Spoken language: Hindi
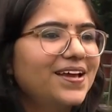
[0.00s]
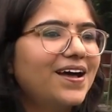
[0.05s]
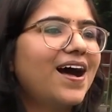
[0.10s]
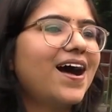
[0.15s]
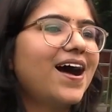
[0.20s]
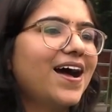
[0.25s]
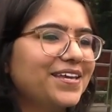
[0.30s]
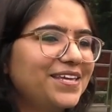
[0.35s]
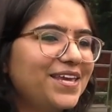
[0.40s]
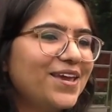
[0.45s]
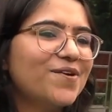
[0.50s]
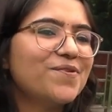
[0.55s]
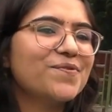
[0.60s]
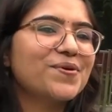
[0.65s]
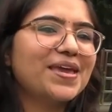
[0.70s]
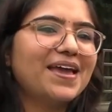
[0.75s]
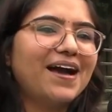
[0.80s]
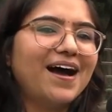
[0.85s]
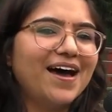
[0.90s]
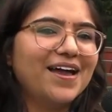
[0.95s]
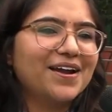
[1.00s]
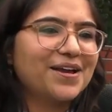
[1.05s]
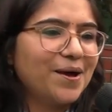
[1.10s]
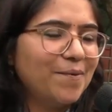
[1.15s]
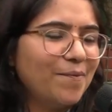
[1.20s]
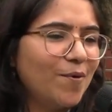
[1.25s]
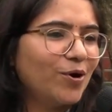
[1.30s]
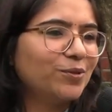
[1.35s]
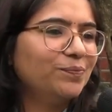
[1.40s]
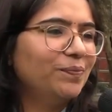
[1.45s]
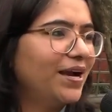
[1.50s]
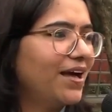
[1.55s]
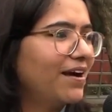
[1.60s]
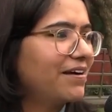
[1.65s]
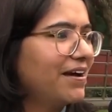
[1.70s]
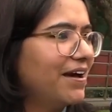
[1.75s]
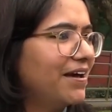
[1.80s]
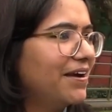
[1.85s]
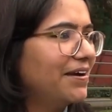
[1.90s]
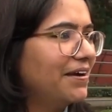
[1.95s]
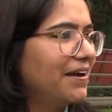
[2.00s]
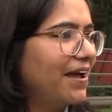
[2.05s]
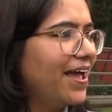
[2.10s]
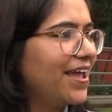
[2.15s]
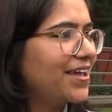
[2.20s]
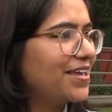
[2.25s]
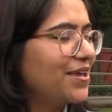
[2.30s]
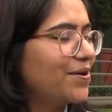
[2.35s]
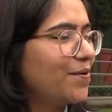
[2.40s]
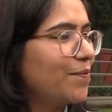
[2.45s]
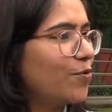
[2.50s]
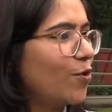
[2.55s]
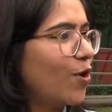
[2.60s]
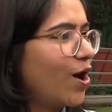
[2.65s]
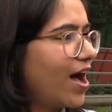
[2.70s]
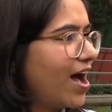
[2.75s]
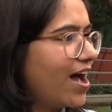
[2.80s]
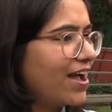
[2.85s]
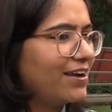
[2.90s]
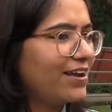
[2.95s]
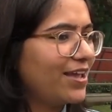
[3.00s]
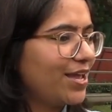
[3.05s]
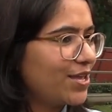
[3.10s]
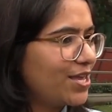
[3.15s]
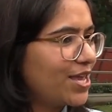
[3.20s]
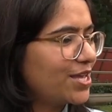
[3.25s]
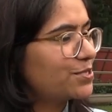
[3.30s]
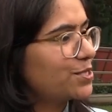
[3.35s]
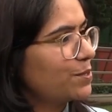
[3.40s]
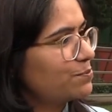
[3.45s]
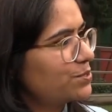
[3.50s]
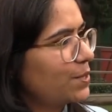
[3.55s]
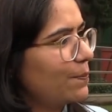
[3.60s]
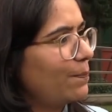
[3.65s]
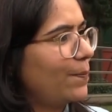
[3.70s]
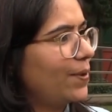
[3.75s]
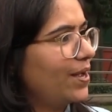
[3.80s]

हाँ ये उनकी हार का बहुत बड़ा कारण रहा है कि वो हारने ये सबसे